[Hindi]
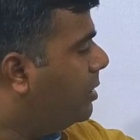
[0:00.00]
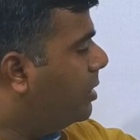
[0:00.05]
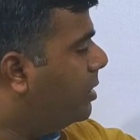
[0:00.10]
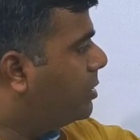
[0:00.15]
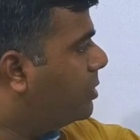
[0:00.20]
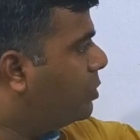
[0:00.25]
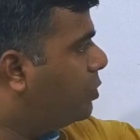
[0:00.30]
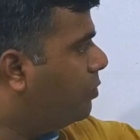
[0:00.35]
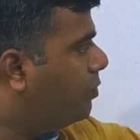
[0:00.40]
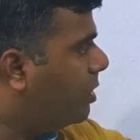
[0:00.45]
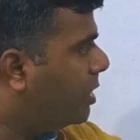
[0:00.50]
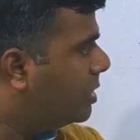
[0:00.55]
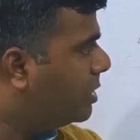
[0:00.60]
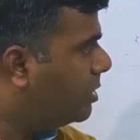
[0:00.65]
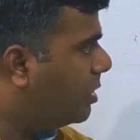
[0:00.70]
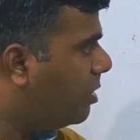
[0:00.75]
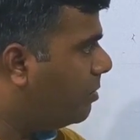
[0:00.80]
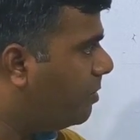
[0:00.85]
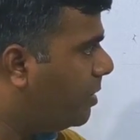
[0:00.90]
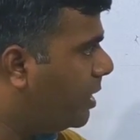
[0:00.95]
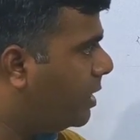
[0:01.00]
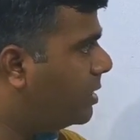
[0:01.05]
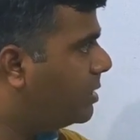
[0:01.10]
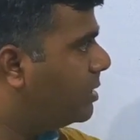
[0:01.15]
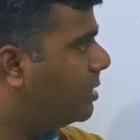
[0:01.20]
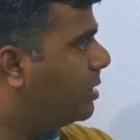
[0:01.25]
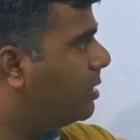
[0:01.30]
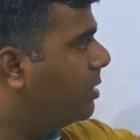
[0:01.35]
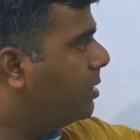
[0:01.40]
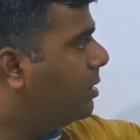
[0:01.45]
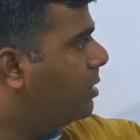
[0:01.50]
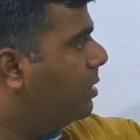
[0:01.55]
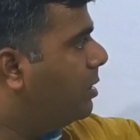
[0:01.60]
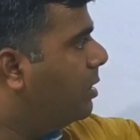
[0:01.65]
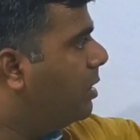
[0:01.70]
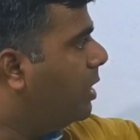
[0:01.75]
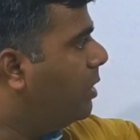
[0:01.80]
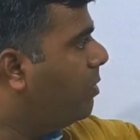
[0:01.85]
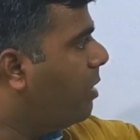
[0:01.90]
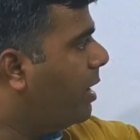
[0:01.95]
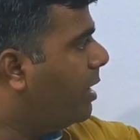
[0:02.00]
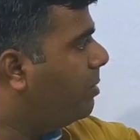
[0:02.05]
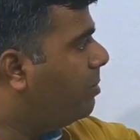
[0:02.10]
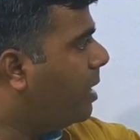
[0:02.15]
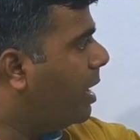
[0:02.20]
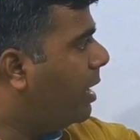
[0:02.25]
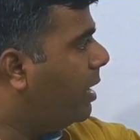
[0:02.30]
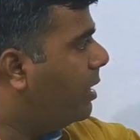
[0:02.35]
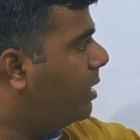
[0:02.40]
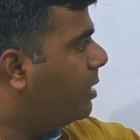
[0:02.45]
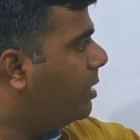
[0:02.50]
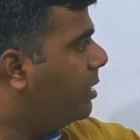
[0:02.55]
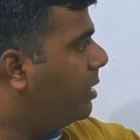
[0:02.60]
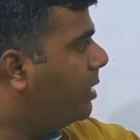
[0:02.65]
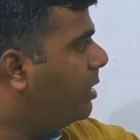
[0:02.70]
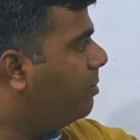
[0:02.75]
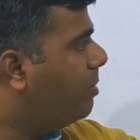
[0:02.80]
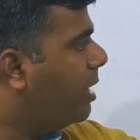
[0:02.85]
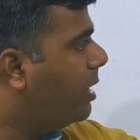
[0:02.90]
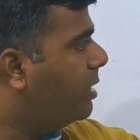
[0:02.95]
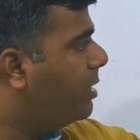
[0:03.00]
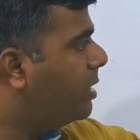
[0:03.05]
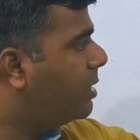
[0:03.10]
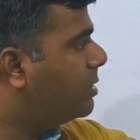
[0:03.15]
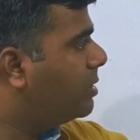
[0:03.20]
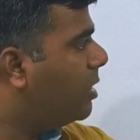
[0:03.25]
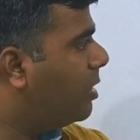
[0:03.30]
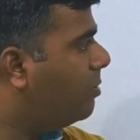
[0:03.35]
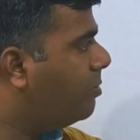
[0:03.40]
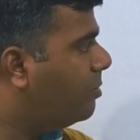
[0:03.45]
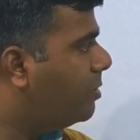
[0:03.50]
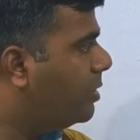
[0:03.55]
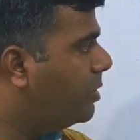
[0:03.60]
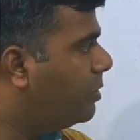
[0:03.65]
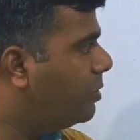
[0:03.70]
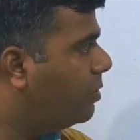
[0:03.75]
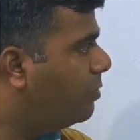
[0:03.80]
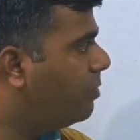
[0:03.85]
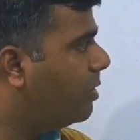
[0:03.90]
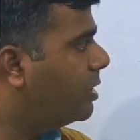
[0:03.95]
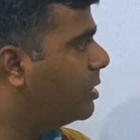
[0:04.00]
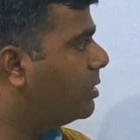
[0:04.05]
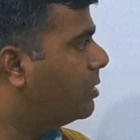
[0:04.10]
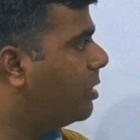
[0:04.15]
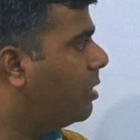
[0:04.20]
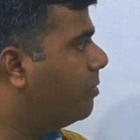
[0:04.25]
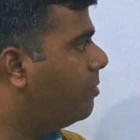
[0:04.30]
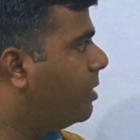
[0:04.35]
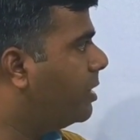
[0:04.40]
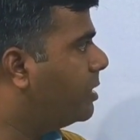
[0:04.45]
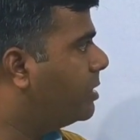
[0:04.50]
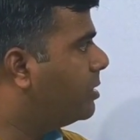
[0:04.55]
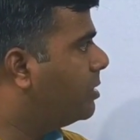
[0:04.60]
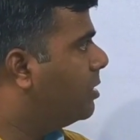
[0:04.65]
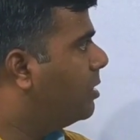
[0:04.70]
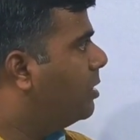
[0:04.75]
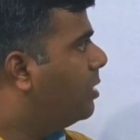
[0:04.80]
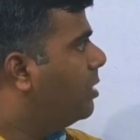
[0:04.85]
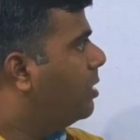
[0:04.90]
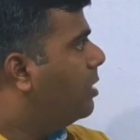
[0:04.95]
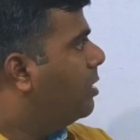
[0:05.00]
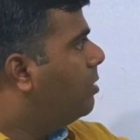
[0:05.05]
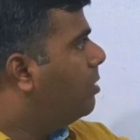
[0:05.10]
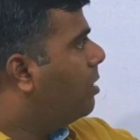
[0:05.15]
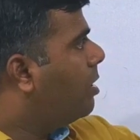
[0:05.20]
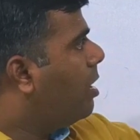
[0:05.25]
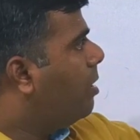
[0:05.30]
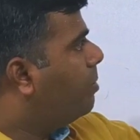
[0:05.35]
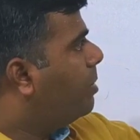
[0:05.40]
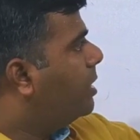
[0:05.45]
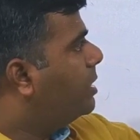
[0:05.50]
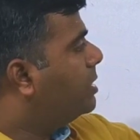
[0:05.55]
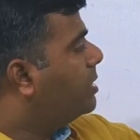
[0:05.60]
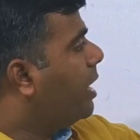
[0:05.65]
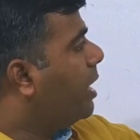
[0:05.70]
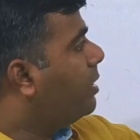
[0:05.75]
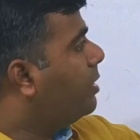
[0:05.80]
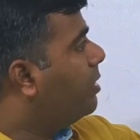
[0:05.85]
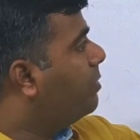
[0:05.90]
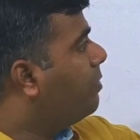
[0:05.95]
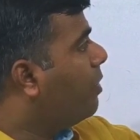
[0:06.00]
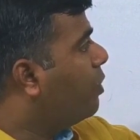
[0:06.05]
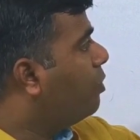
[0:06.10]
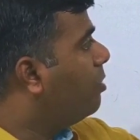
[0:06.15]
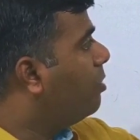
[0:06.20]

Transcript: ई रेस टू फंक्शन ऑफ एक्स डिवाइड बाय डी बाई डी एक्स ऑफ इंटू फंक्शन ऑफ एक्स आपका स्टैंडर्ड